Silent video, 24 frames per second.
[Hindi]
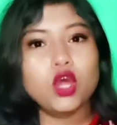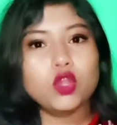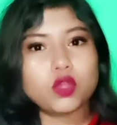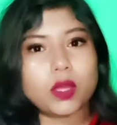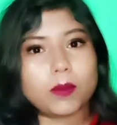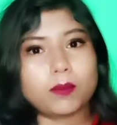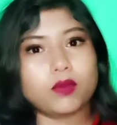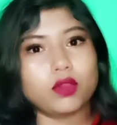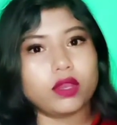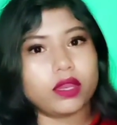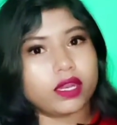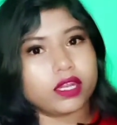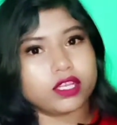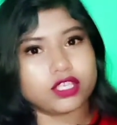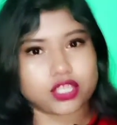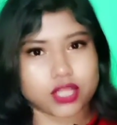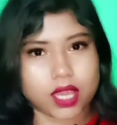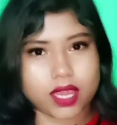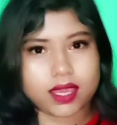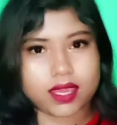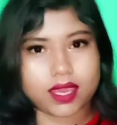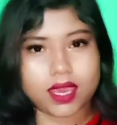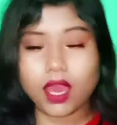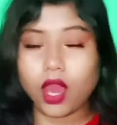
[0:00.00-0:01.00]
तो आपको लेना
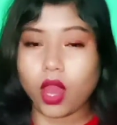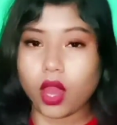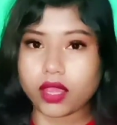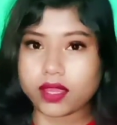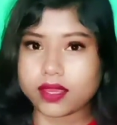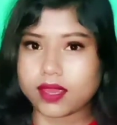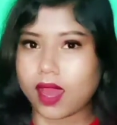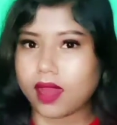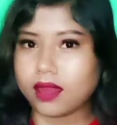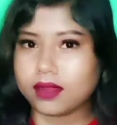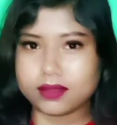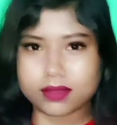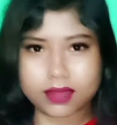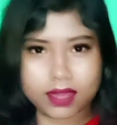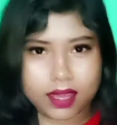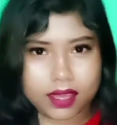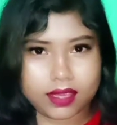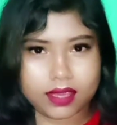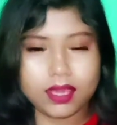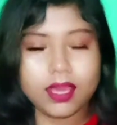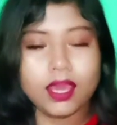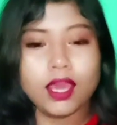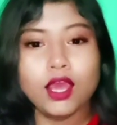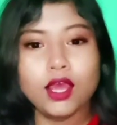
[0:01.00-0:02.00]
चाहिए या
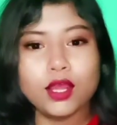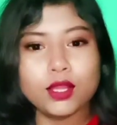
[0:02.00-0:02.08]
नहीं